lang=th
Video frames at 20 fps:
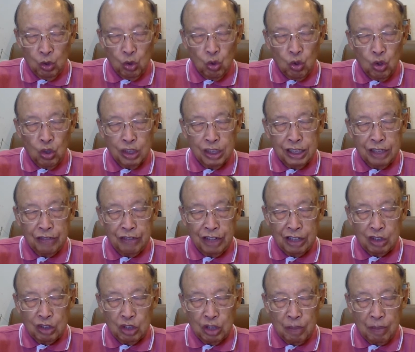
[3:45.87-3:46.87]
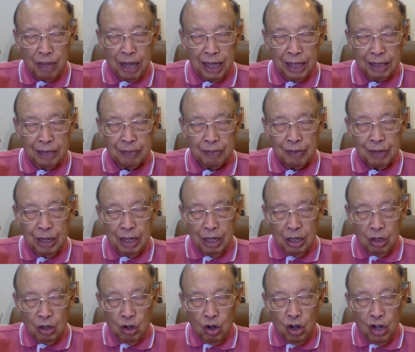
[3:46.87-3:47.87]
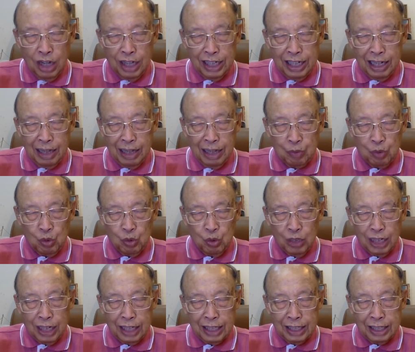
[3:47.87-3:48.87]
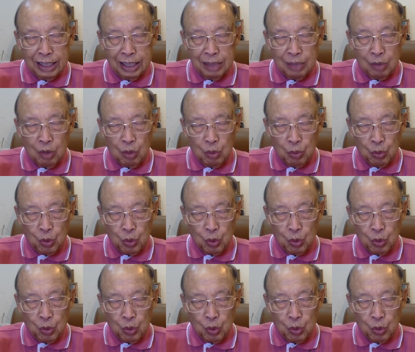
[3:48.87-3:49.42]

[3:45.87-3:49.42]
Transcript: คนที่ฟังอยู่ทั้งบ้านขอให้ได้รับตื่นของ